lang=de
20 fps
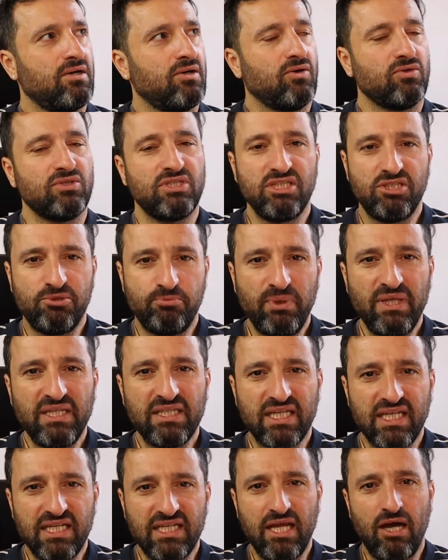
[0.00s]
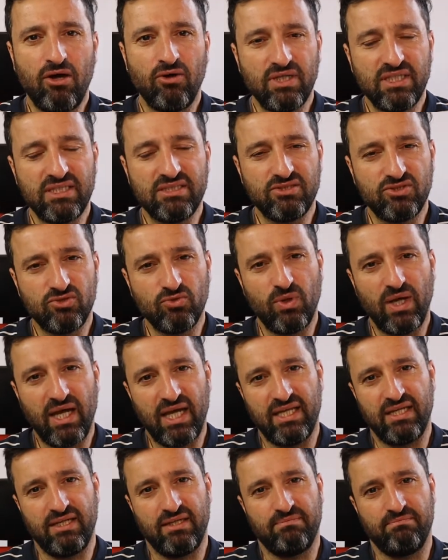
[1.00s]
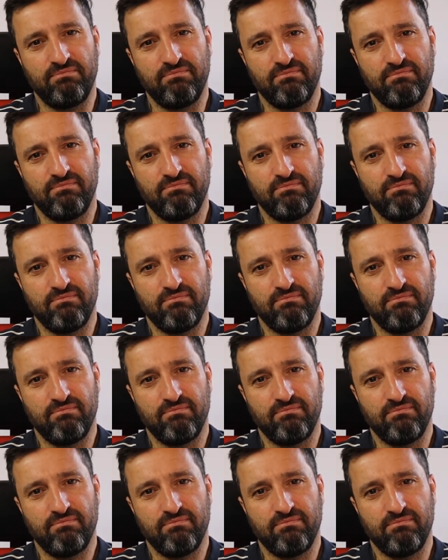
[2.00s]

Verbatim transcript: Und ich bin genau in so einem,